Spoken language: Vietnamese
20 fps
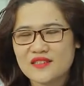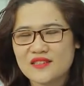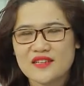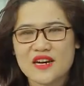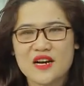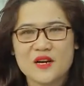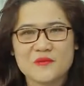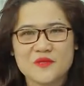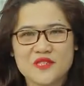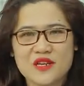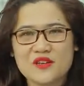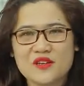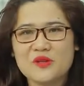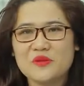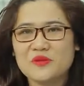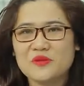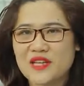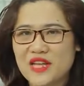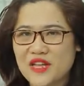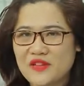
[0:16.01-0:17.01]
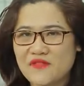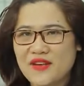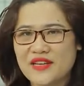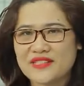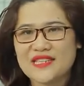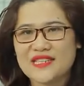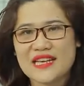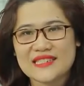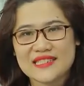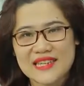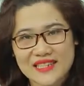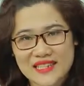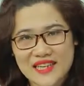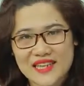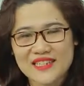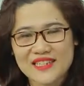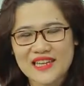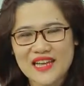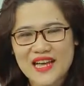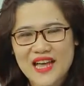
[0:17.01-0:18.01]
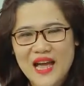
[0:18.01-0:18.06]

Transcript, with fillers: từ hợp chất lutein và zeaxanthin.